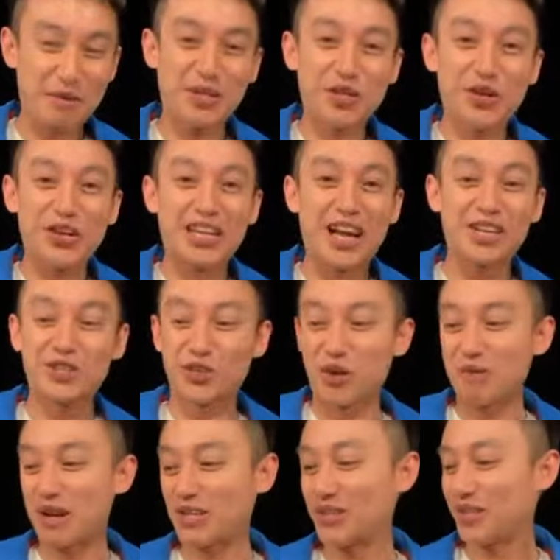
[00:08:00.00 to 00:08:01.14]
这边就有一潭
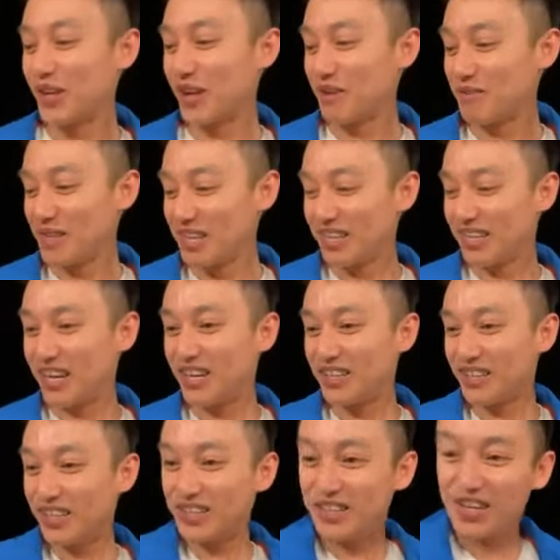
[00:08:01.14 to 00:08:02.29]
水嘛，对不对？然后
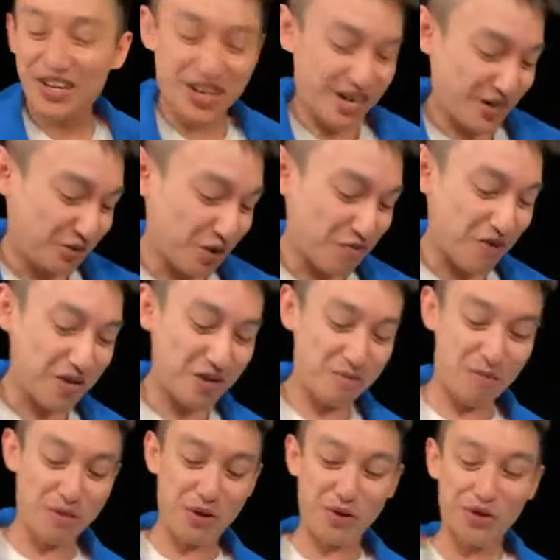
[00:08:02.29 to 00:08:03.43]
这个时候呢，你居然发现
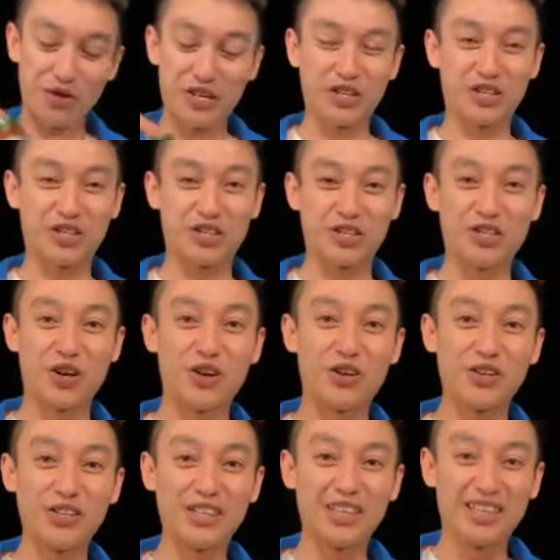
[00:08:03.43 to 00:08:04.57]
旁边会有一颗石头，